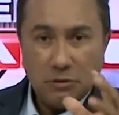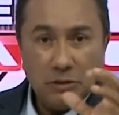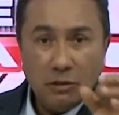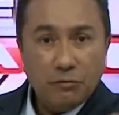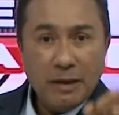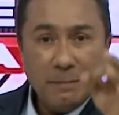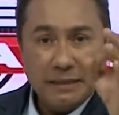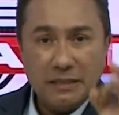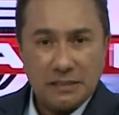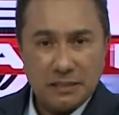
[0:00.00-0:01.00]
Não venha
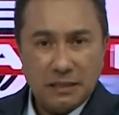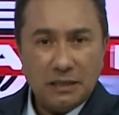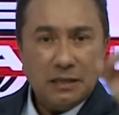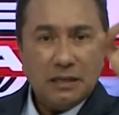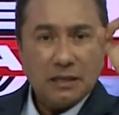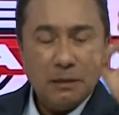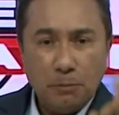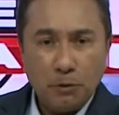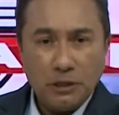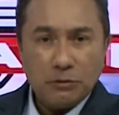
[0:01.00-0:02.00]
me dizer que
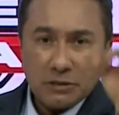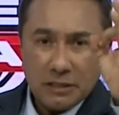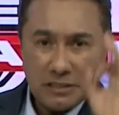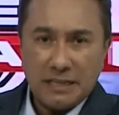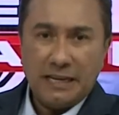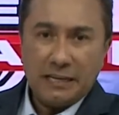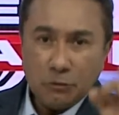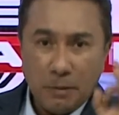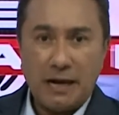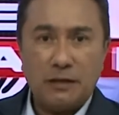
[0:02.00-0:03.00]
político tem
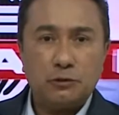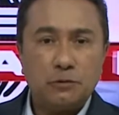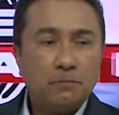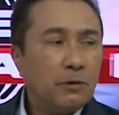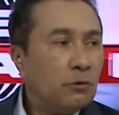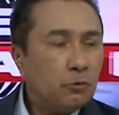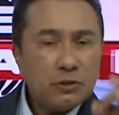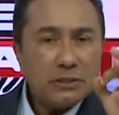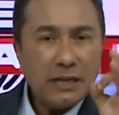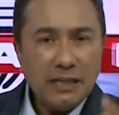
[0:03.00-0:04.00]
salário baixo.
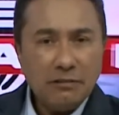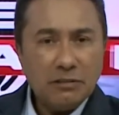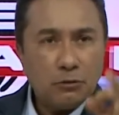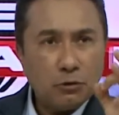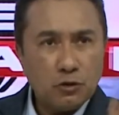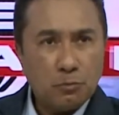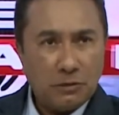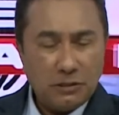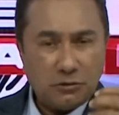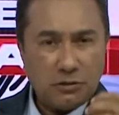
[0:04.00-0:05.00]
O salário de todos os
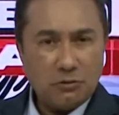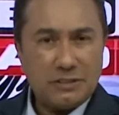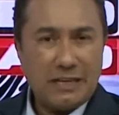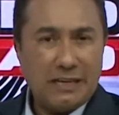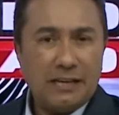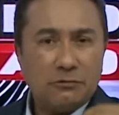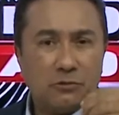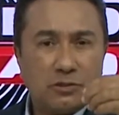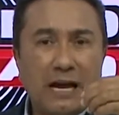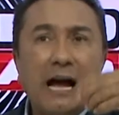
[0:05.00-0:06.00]
políticos são
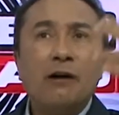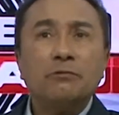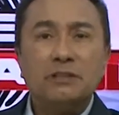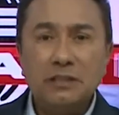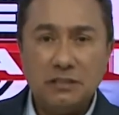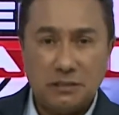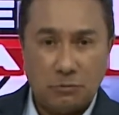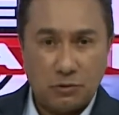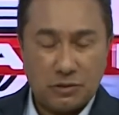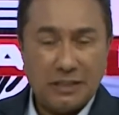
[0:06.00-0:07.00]
salários
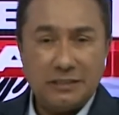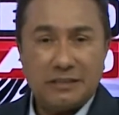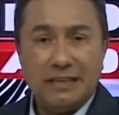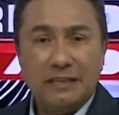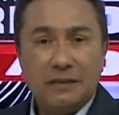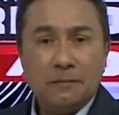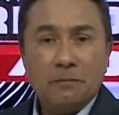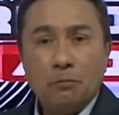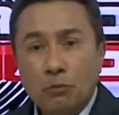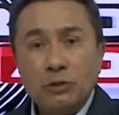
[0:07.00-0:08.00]
altíssimos. Ele tem
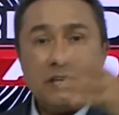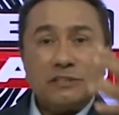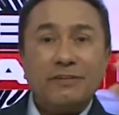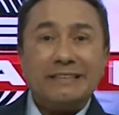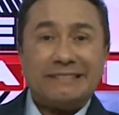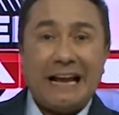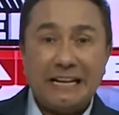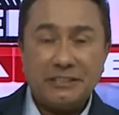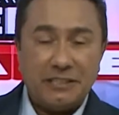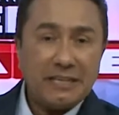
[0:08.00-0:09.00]
muitas
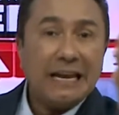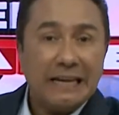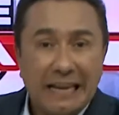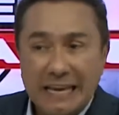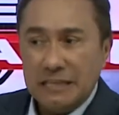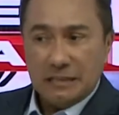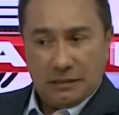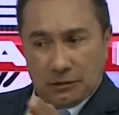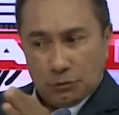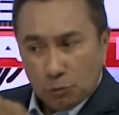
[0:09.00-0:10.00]
vantagens além
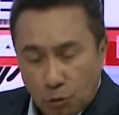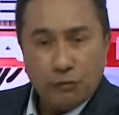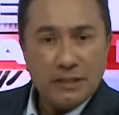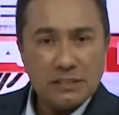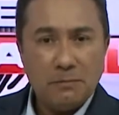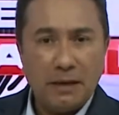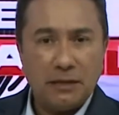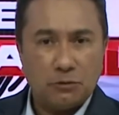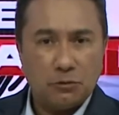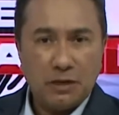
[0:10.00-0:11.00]
do
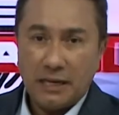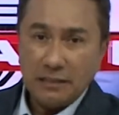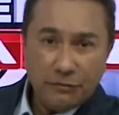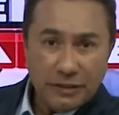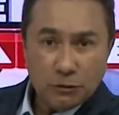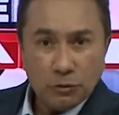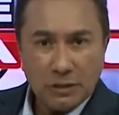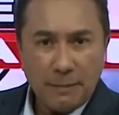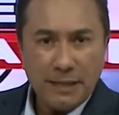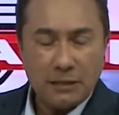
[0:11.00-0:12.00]
vencimento. É diferente do
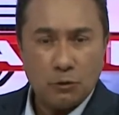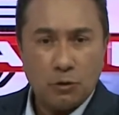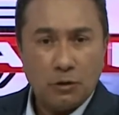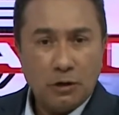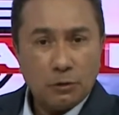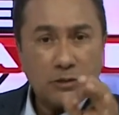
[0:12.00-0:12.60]
trabalhador.